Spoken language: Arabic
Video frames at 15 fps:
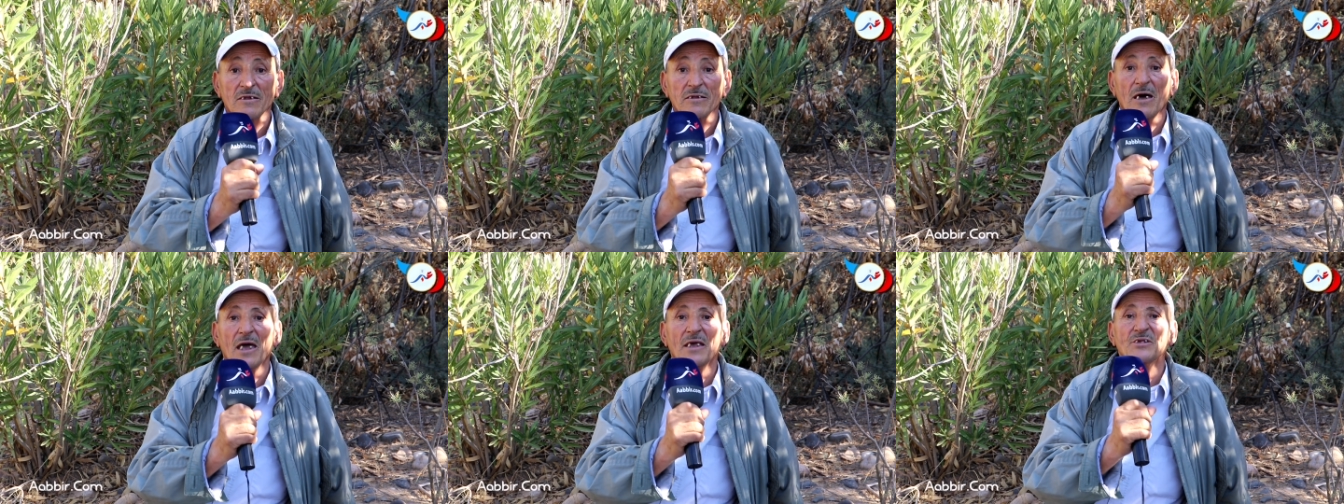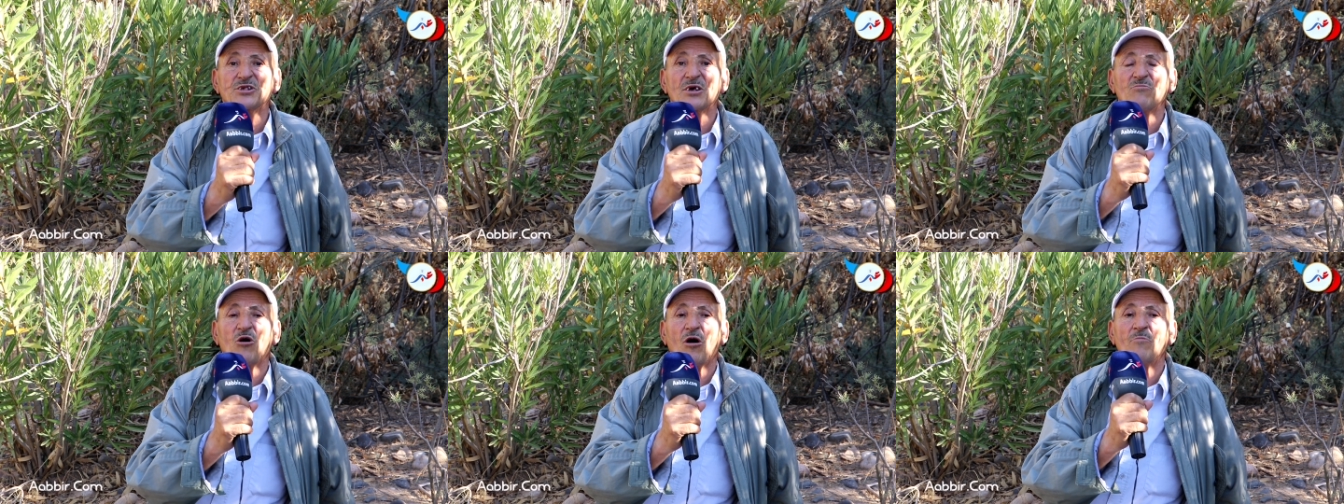الله
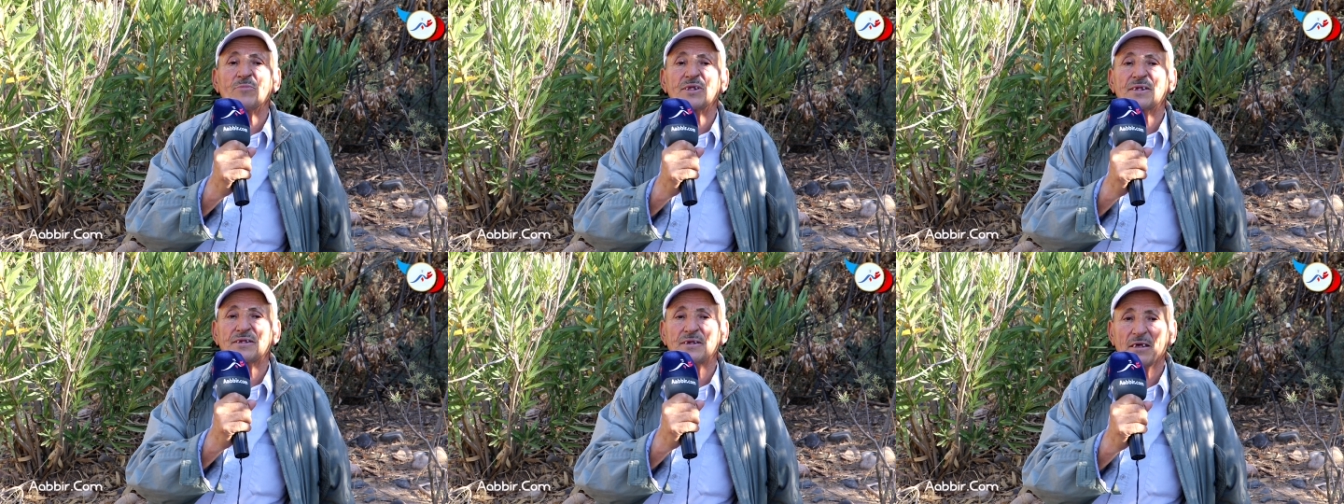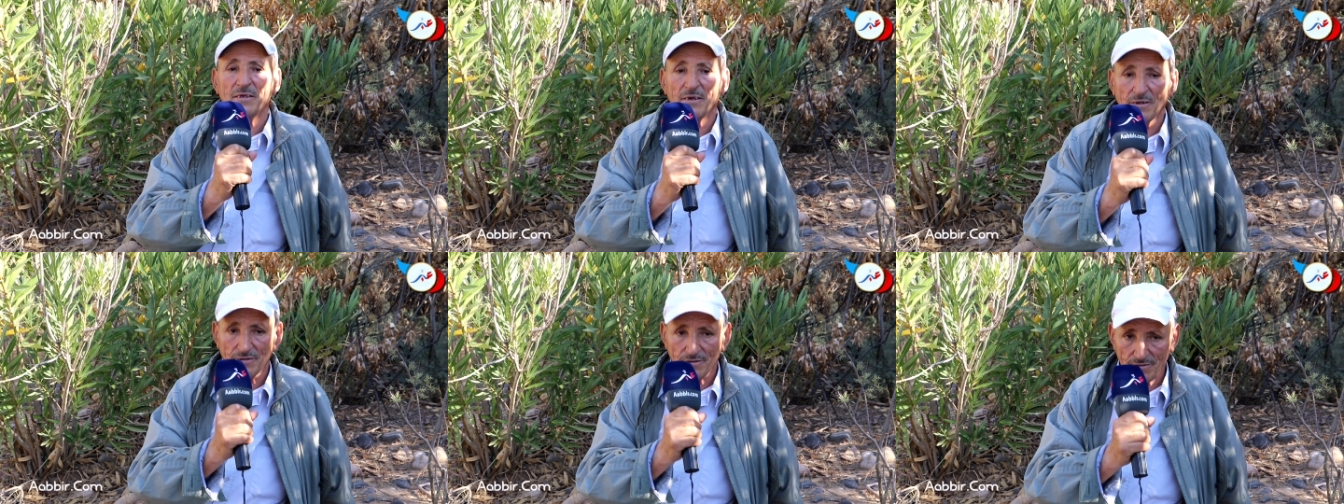ينصر محمد
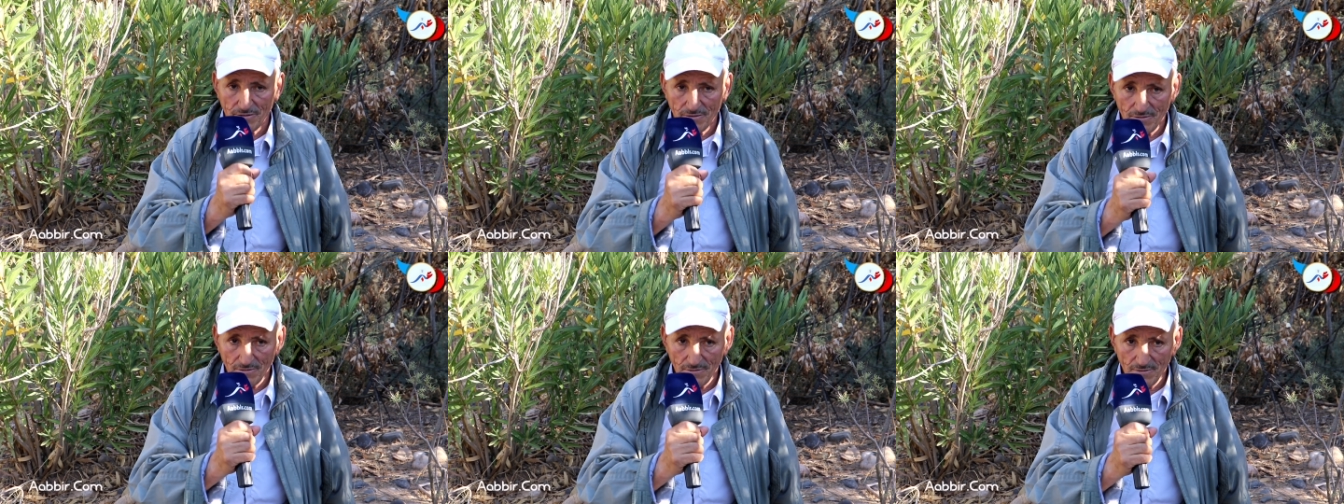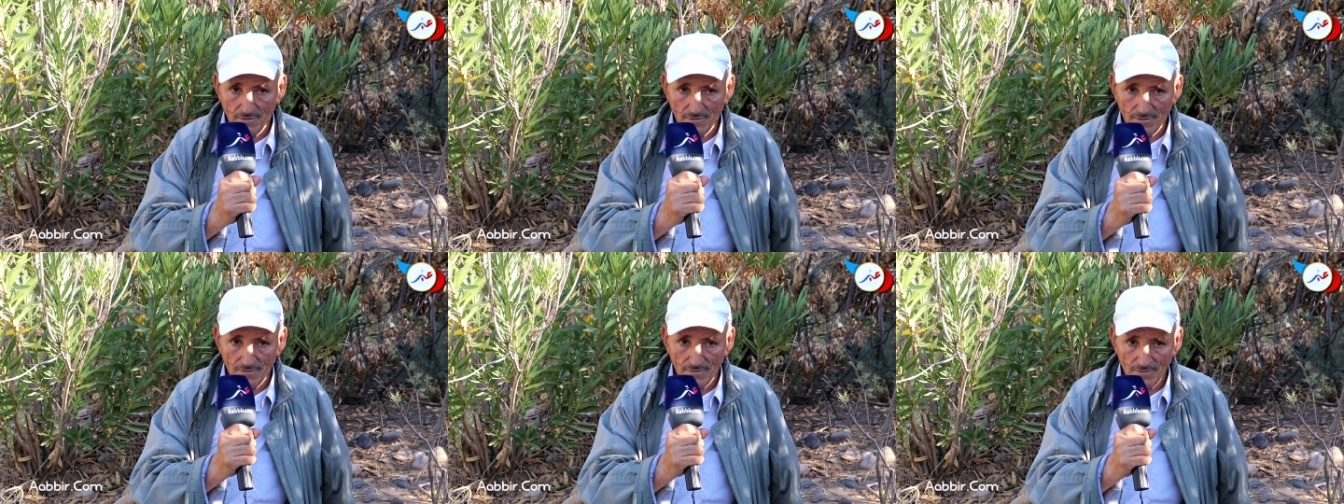السادس اش داروا
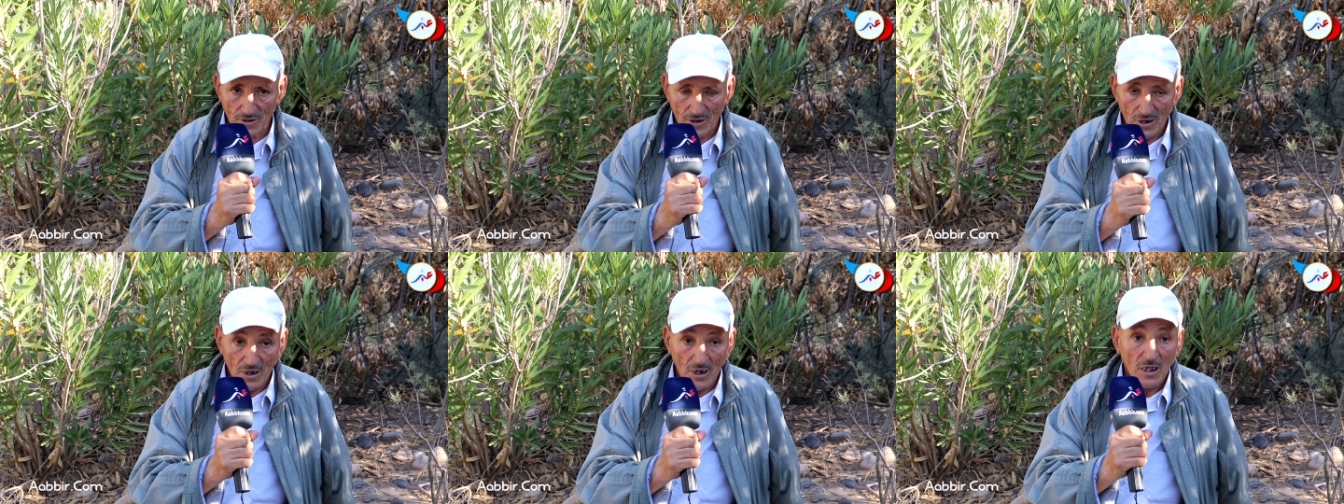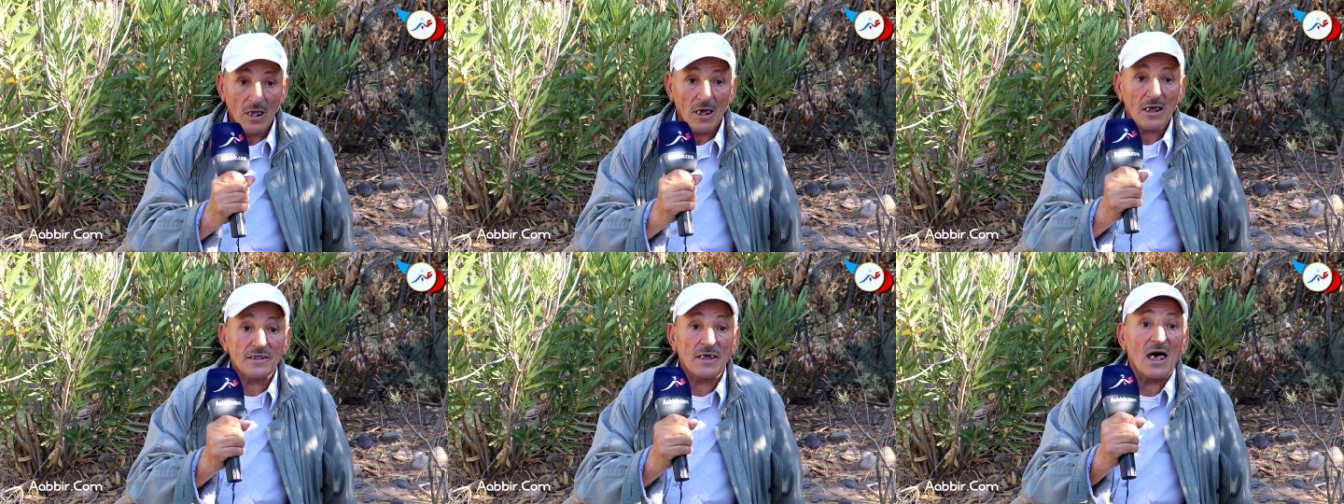لبنتك
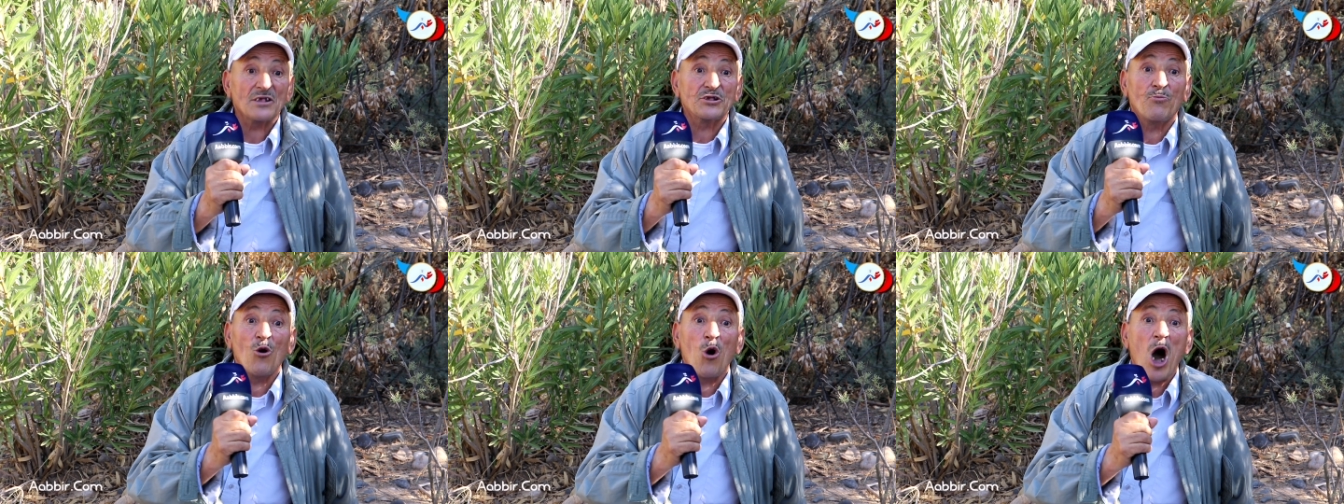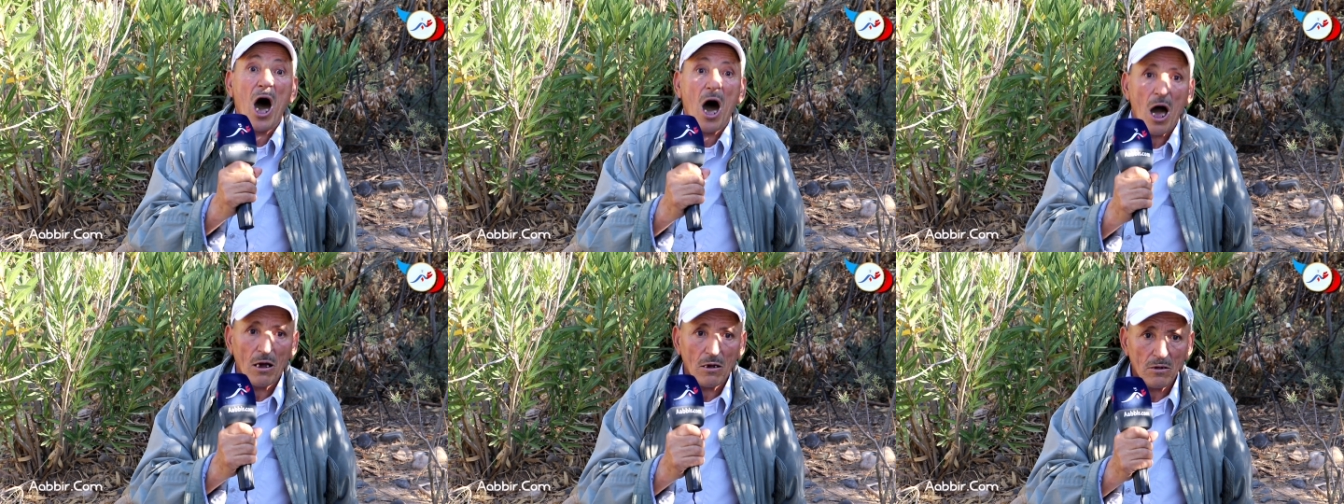
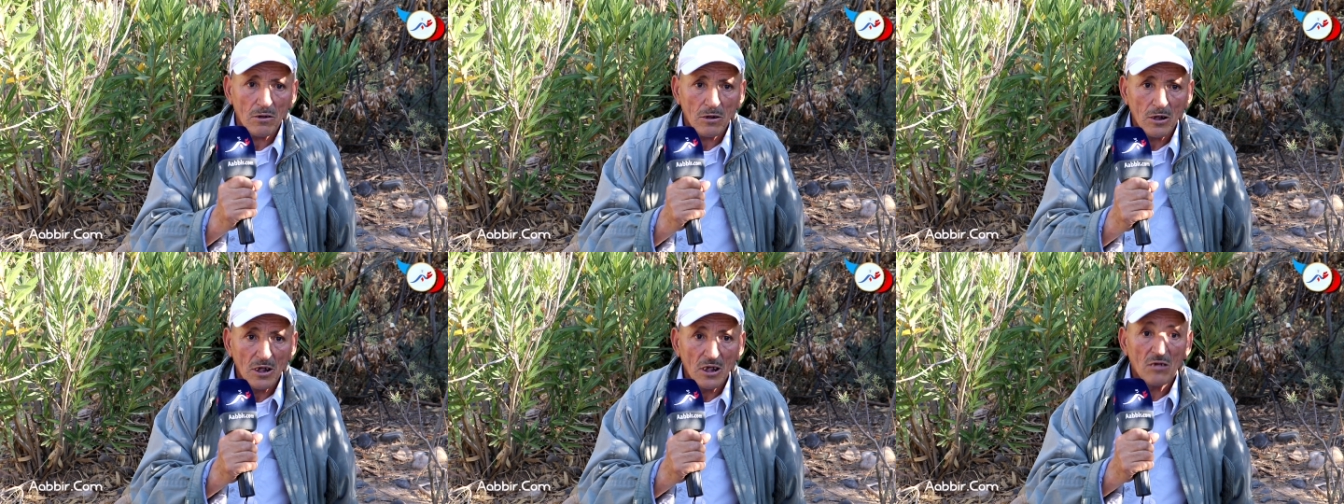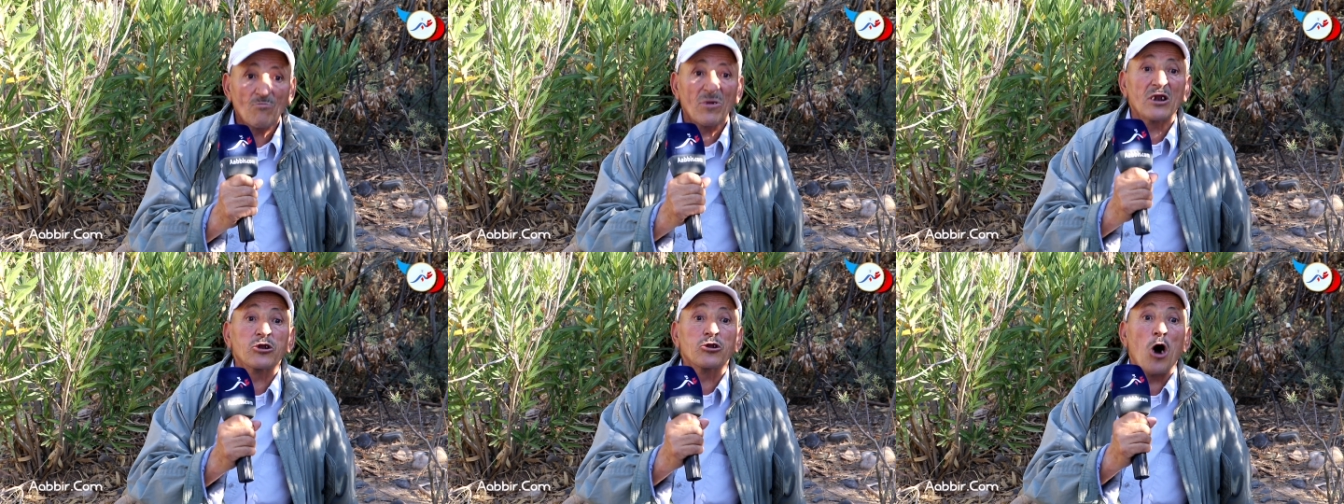اغتصبوها
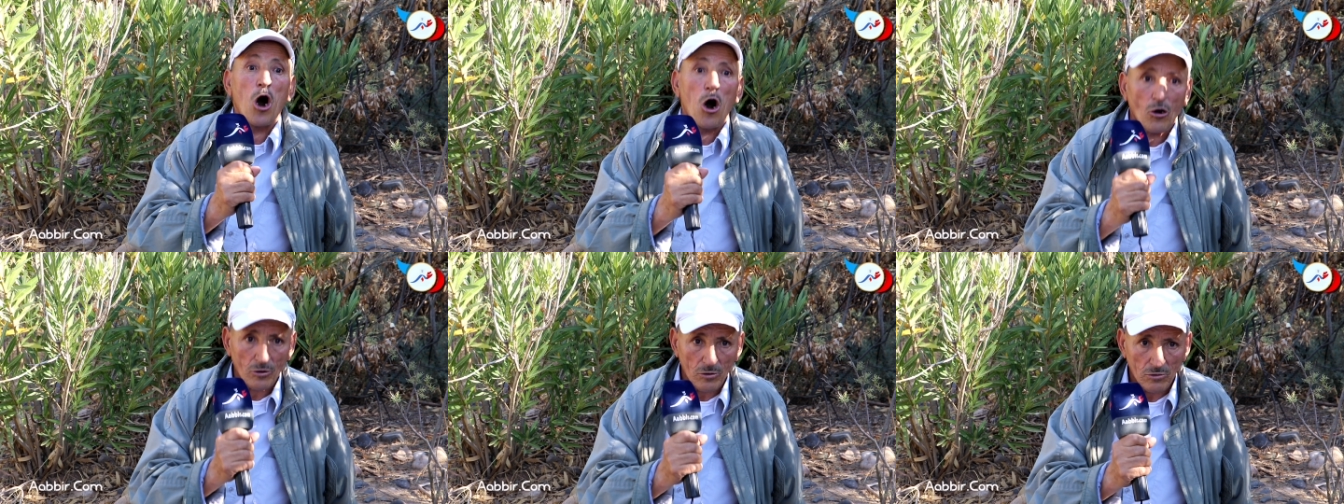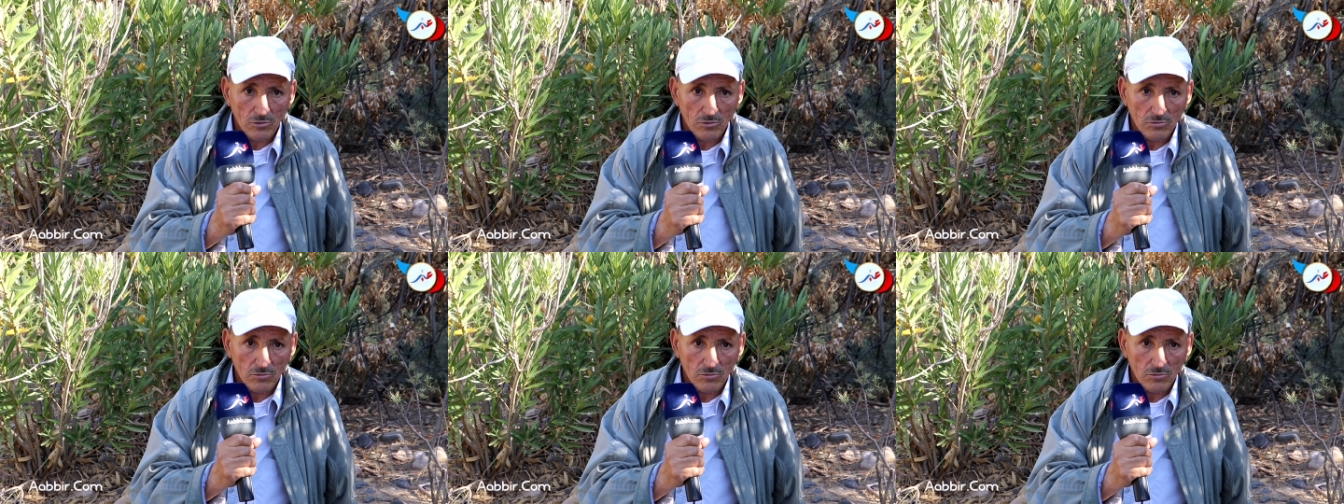من اللور